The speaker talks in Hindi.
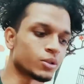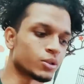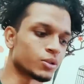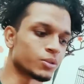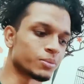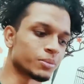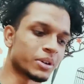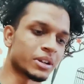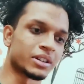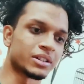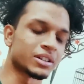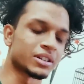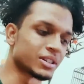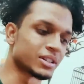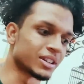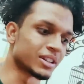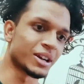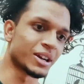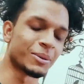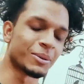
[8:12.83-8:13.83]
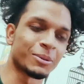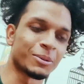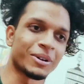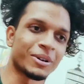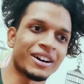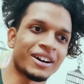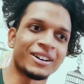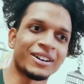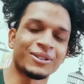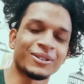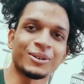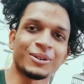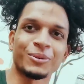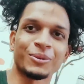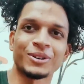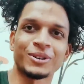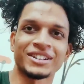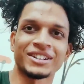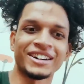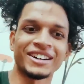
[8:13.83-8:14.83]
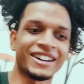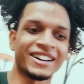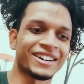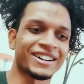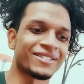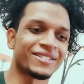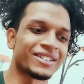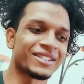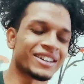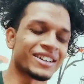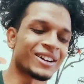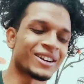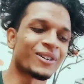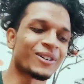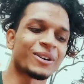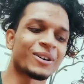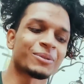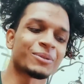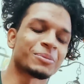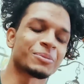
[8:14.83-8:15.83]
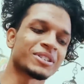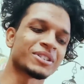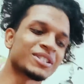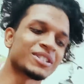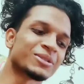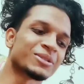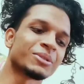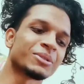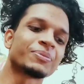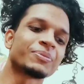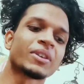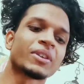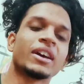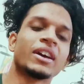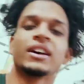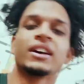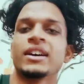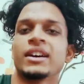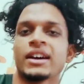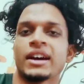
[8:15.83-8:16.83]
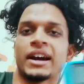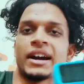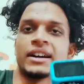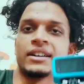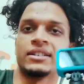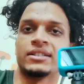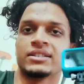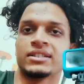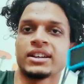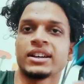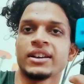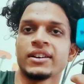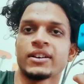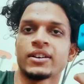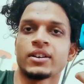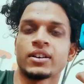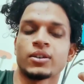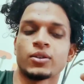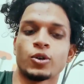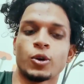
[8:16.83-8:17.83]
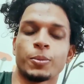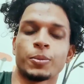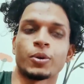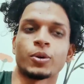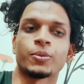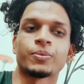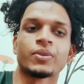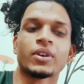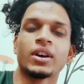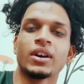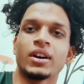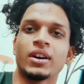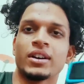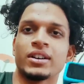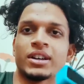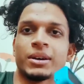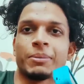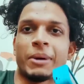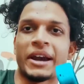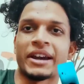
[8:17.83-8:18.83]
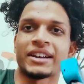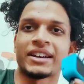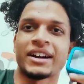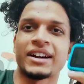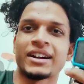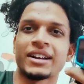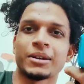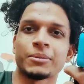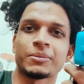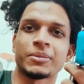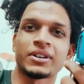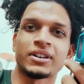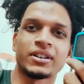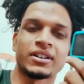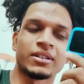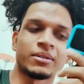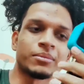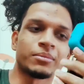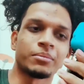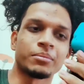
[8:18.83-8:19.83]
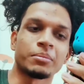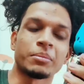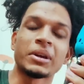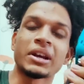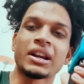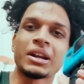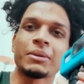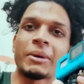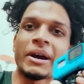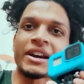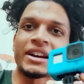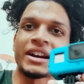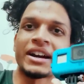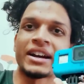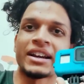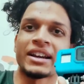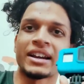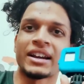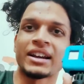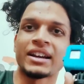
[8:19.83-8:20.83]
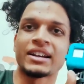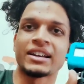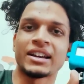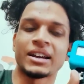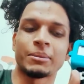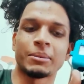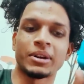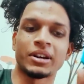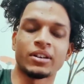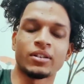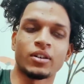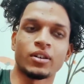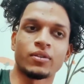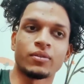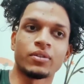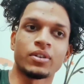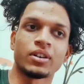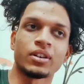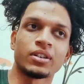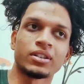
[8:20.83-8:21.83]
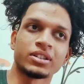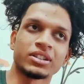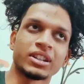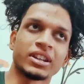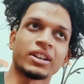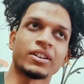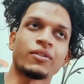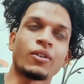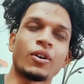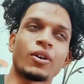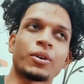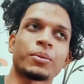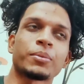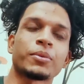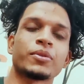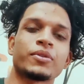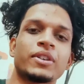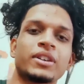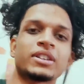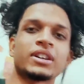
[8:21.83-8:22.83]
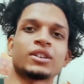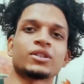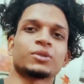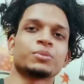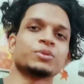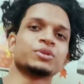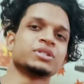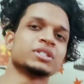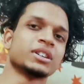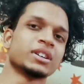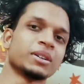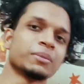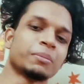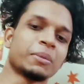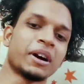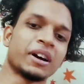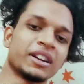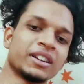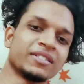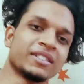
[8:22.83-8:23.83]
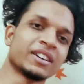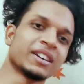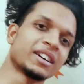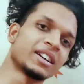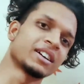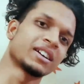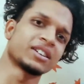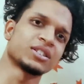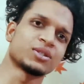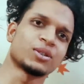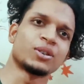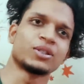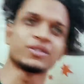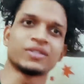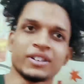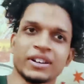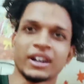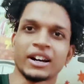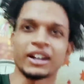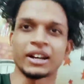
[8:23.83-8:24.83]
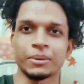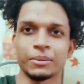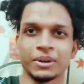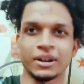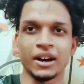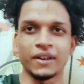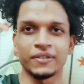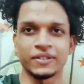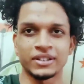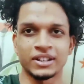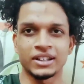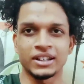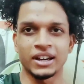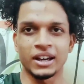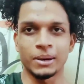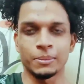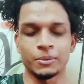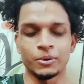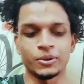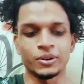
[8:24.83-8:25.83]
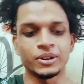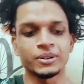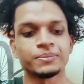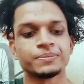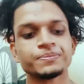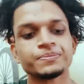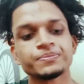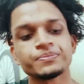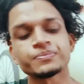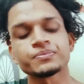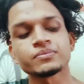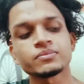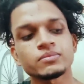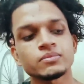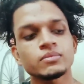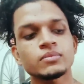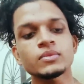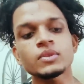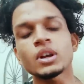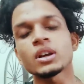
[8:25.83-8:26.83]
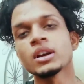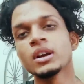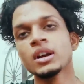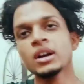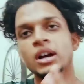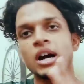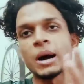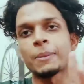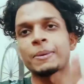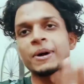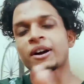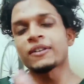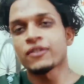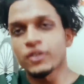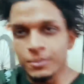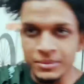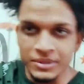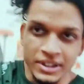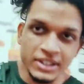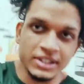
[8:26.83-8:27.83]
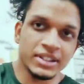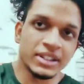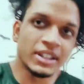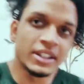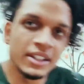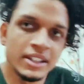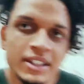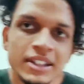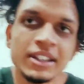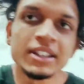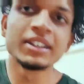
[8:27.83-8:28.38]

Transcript: है तो मैंने जैसे देखा मैंने मंगा ली क्योंकि बहुत ज़्यादा अट्रैक्टिव है दिख रहा होगा आपको पिक्चर्स में एंड ये गोप्रो ये बाइक राइडिंग पर मेनली बाइक राइडिंग के लिए लिया है मैंने और ये वाटर प्रूफ रहता है तो मुझे पानी वगैरह के शॉर्ट्स वगैरह लेने में काफ़ी ज़्यादा हेल्प होगी अपार्ट फ्रॉम दिस